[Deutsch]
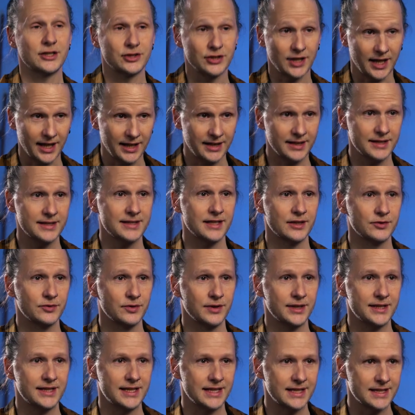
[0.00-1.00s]
entscheidend ist
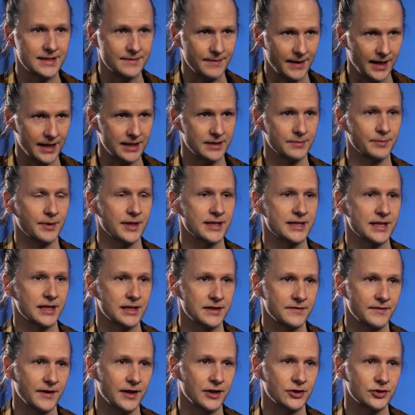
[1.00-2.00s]
natürlich die zweite
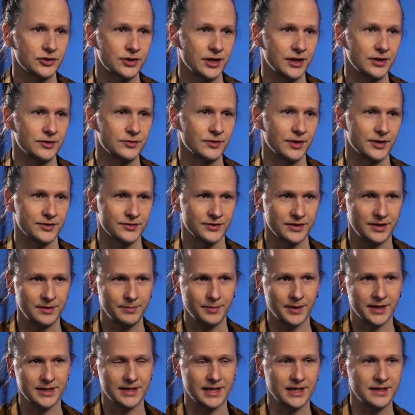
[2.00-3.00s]
Präsenzveranstaltung, also die
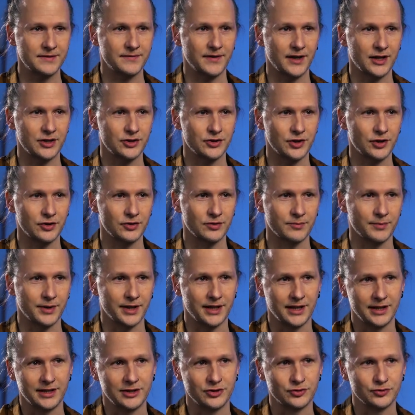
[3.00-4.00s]
Präsenzveranstaltung, bei
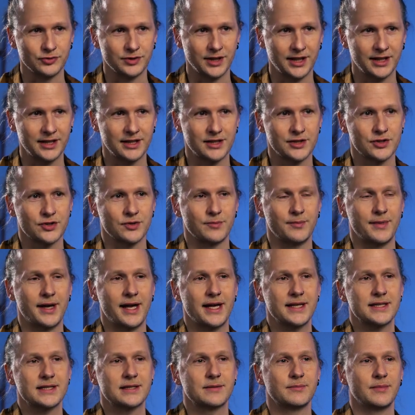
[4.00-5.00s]
der die Studenten zum
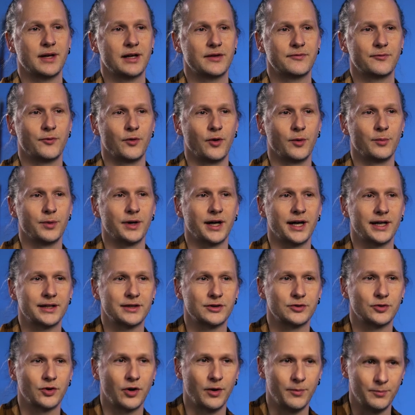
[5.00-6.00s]
ersten Mal
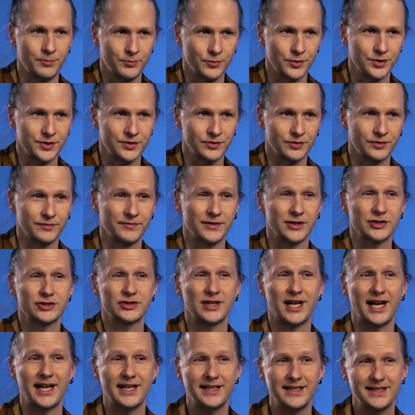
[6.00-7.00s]
vorbereitet kommen müssen und
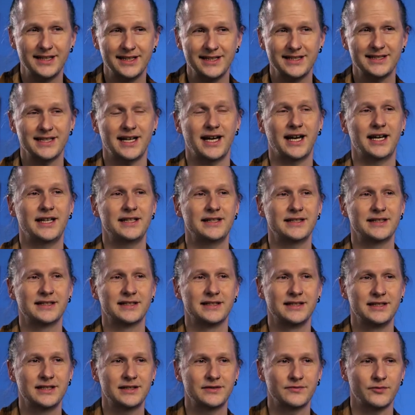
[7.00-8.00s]
wahrscheinlich
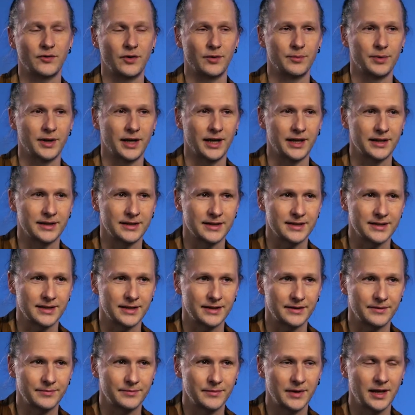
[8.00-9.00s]
einige nicht vorbereitet
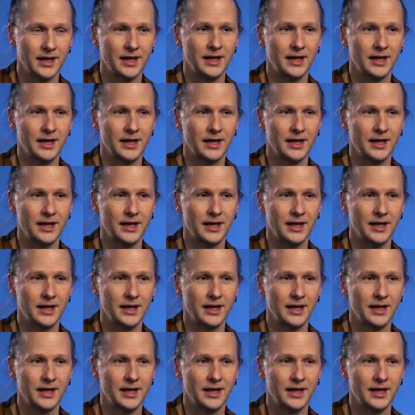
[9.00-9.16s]
sind.